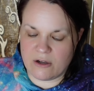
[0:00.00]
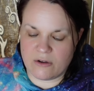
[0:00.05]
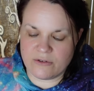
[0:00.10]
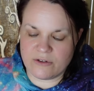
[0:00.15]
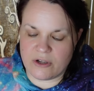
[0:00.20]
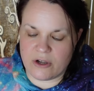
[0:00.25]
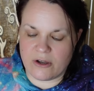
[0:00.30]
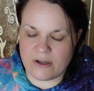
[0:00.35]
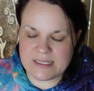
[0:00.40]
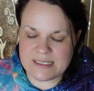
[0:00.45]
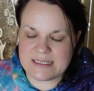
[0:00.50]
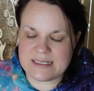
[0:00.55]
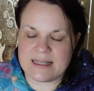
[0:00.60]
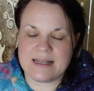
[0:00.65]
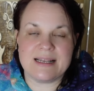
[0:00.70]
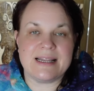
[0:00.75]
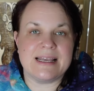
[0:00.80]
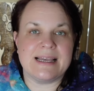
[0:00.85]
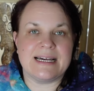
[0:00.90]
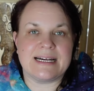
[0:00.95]
Und aus der
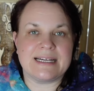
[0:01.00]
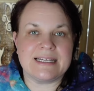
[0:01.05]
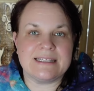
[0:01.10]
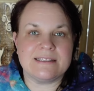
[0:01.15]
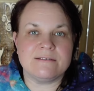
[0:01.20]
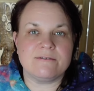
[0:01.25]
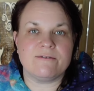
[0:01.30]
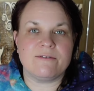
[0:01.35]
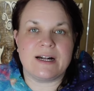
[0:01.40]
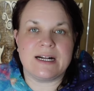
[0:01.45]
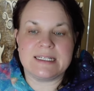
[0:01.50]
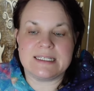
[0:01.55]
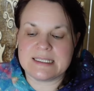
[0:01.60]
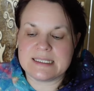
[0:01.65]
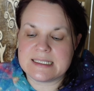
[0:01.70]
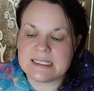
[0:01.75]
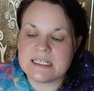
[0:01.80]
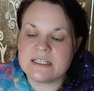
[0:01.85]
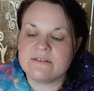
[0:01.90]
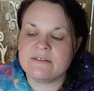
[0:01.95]
Lehre
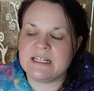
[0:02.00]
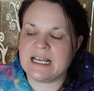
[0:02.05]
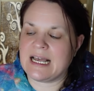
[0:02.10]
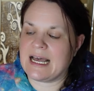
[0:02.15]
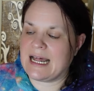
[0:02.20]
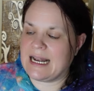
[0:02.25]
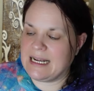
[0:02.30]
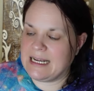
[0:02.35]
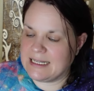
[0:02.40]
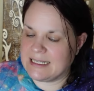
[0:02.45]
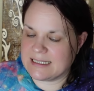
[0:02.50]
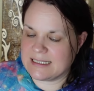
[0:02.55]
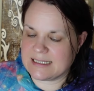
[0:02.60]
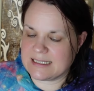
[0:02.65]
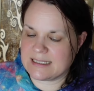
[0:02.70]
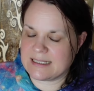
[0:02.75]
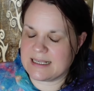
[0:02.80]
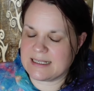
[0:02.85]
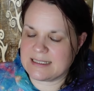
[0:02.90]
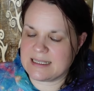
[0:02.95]
entfaltet sich wieder alles.
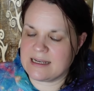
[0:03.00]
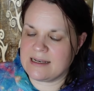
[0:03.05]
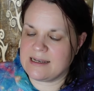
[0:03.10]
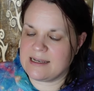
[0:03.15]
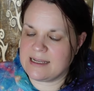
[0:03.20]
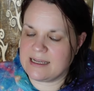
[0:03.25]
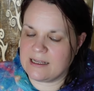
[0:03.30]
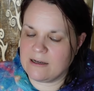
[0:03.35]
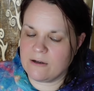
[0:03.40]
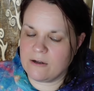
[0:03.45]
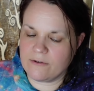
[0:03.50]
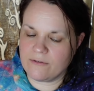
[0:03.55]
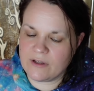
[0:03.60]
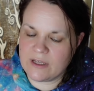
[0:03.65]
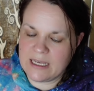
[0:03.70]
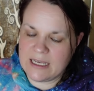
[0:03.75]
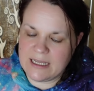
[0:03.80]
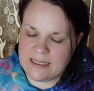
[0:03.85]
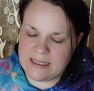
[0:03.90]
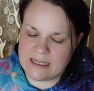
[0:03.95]
Das heißt, ein Leerlauf,
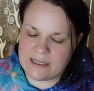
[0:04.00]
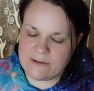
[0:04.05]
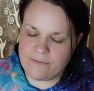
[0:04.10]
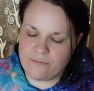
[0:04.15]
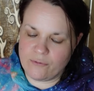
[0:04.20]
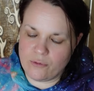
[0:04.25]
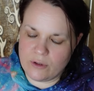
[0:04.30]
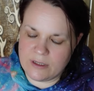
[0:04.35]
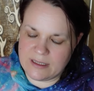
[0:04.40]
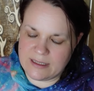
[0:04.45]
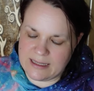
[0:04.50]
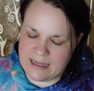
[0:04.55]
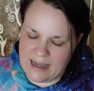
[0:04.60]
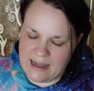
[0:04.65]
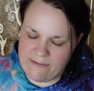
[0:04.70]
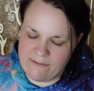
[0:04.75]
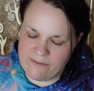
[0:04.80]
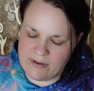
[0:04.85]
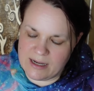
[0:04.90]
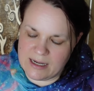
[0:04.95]
der gefühlt
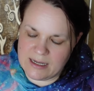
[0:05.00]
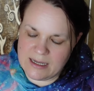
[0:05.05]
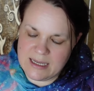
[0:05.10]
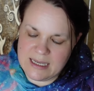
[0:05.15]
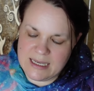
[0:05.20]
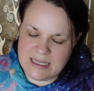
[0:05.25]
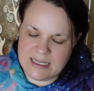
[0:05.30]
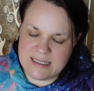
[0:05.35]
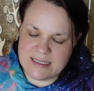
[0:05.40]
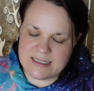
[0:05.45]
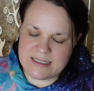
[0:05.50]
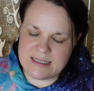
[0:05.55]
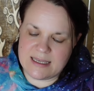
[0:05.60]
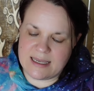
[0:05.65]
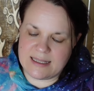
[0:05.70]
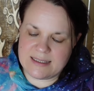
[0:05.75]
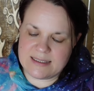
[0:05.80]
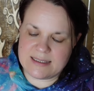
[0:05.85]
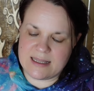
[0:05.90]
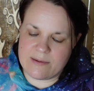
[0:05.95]
da war, ist
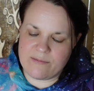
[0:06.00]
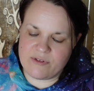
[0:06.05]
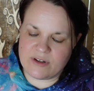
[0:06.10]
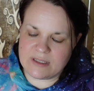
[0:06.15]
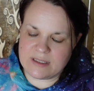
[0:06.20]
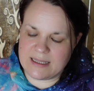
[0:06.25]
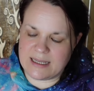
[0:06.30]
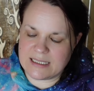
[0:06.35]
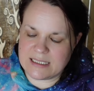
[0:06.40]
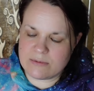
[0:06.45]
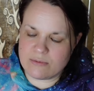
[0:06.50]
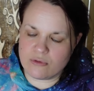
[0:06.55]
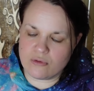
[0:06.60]
jetzt einfach das,